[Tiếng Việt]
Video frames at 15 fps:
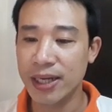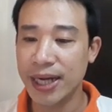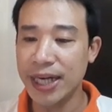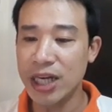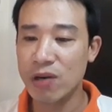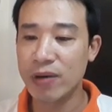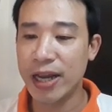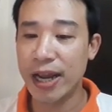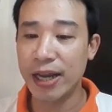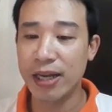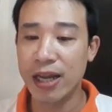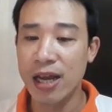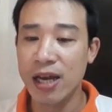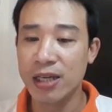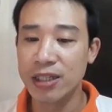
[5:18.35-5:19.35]
Cái điều
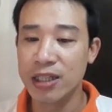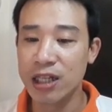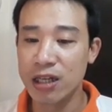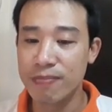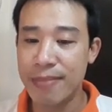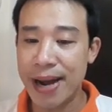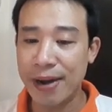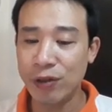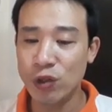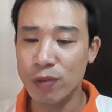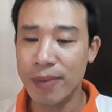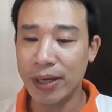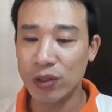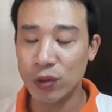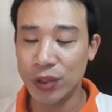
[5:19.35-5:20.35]
này dự báo cho
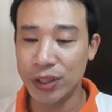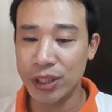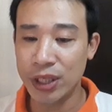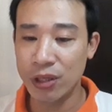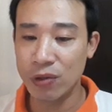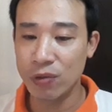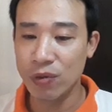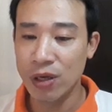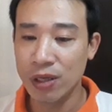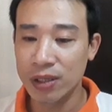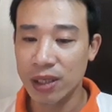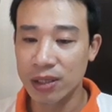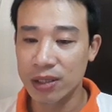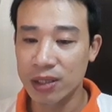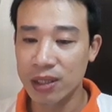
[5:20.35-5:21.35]
bạn tuổi Sửu
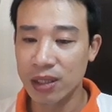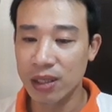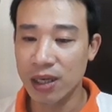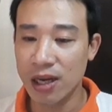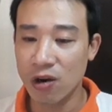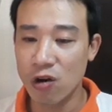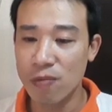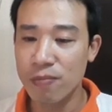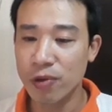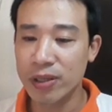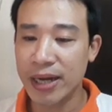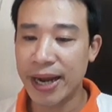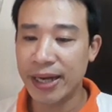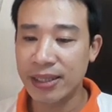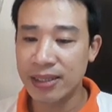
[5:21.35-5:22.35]
thực sự là có một
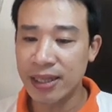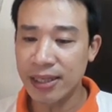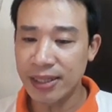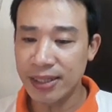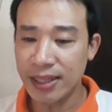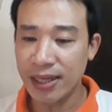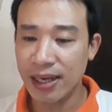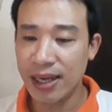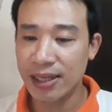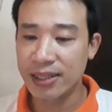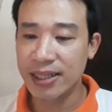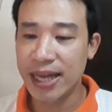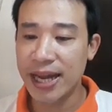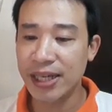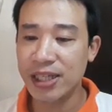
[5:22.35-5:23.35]
ngày rất chi là
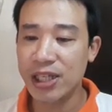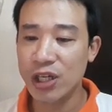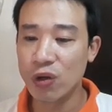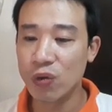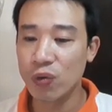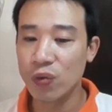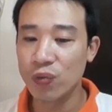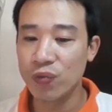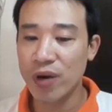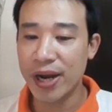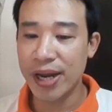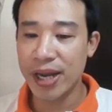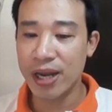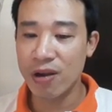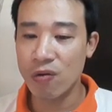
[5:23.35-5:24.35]
dễ chịu
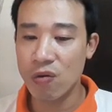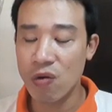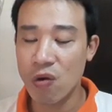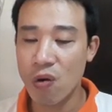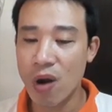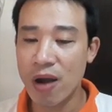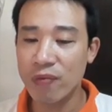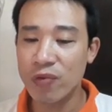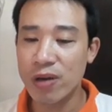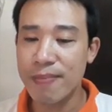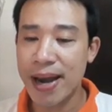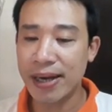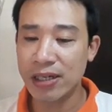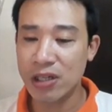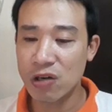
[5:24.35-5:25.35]
và hiệu quả với
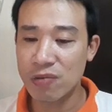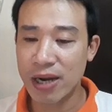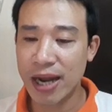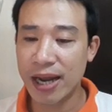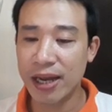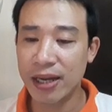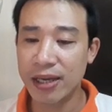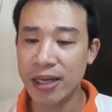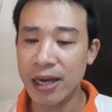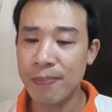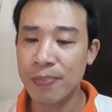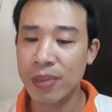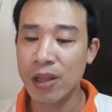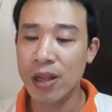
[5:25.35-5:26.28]
bạn trong ngày nhé.